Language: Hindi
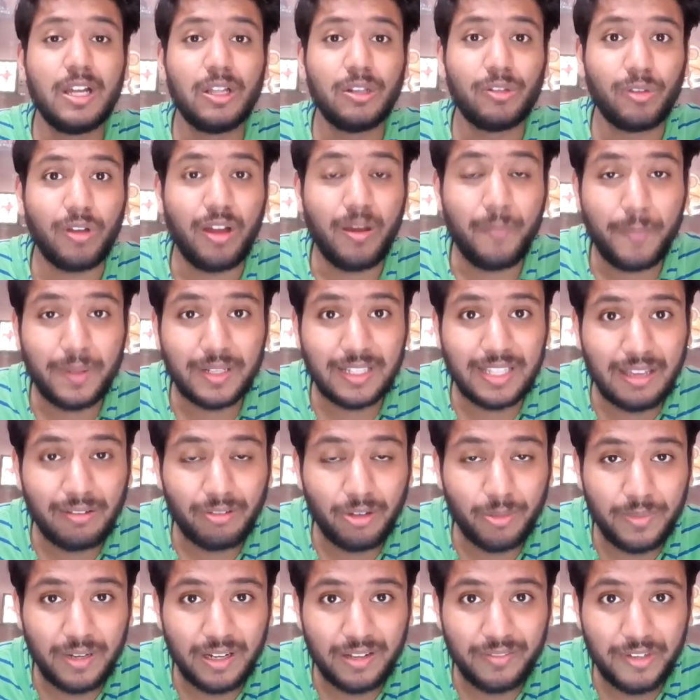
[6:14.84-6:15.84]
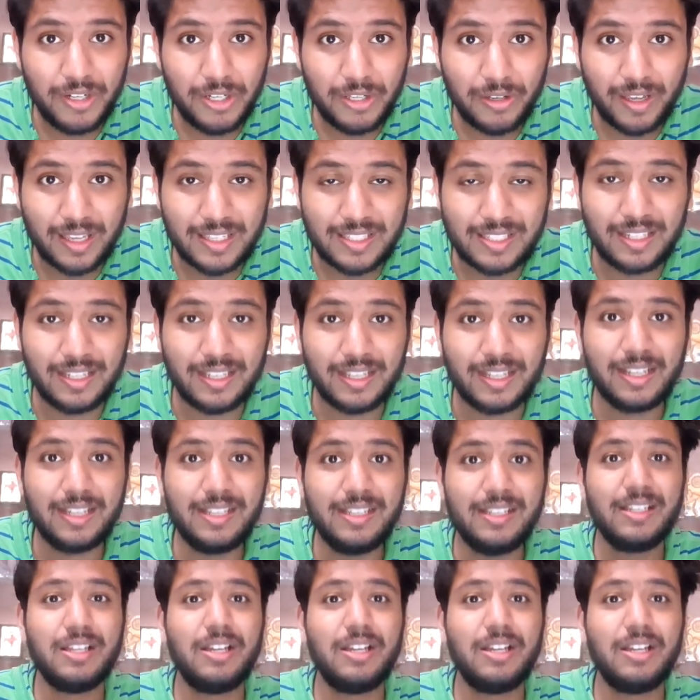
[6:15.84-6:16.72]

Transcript: तो आप पता है आपको मेरा वीडियो कैसा लगा